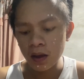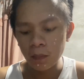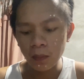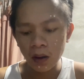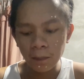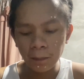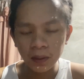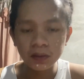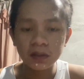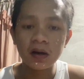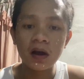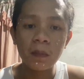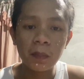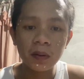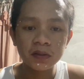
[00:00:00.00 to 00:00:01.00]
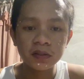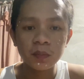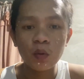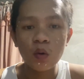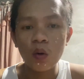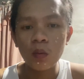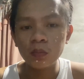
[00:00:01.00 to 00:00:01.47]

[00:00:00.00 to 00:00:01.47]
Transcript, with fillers: mapag-travel sa buong